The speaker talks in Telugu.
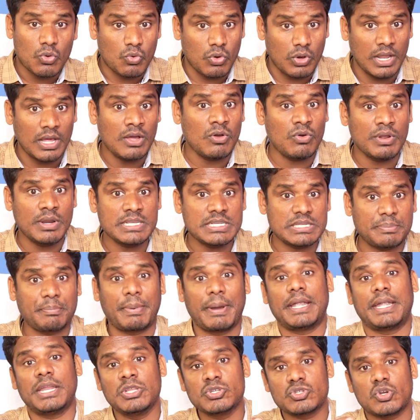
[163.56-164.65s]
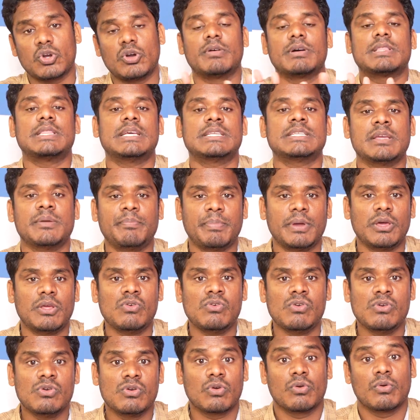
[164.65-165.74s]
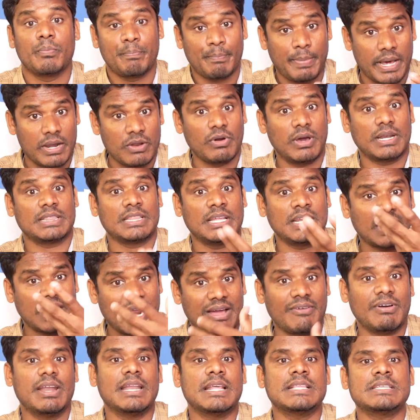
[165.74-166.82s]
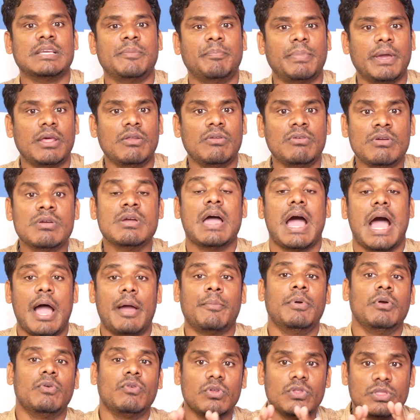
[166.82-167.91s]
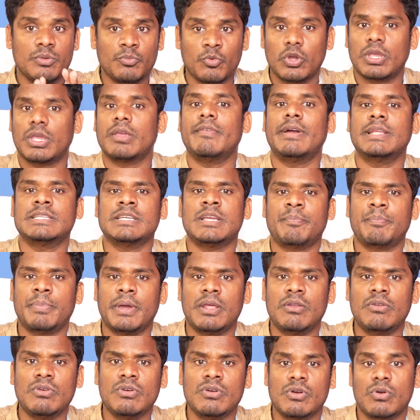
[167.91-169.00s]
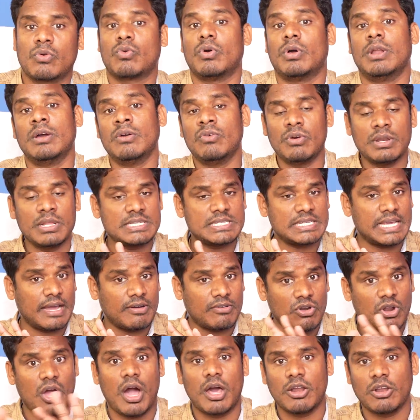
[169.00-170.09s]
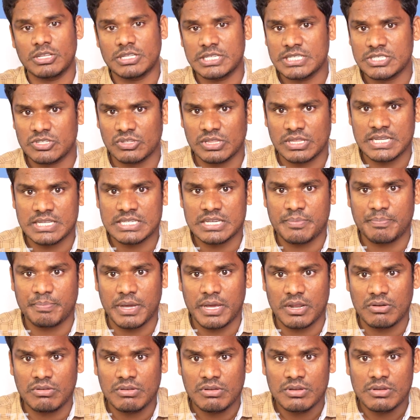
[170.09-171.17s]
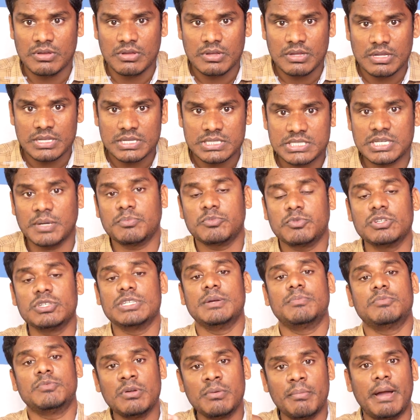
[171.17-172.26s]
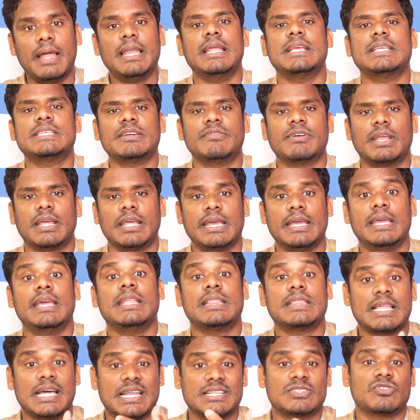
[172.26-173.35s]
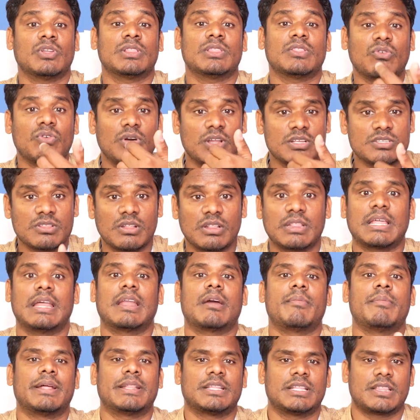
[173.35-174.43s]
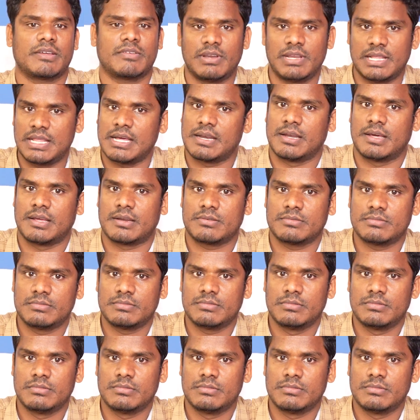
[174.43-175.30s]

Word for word: కులం గురించి పట్టించుకోవద్దని చెప్పారు పరివర్తన రావాలని చెప్పారు అభివృద్ధి ముఖ్యమని చెప్పారు కులం గురించి ఎవరు ఆలోచించొద్దని చెప్పారు చెప్తూ చెప్తూ మళ్ళీ చివరికి తన సొంత కులస్తులు తనకు మద్దతు ఇవ్వలేదన్నారు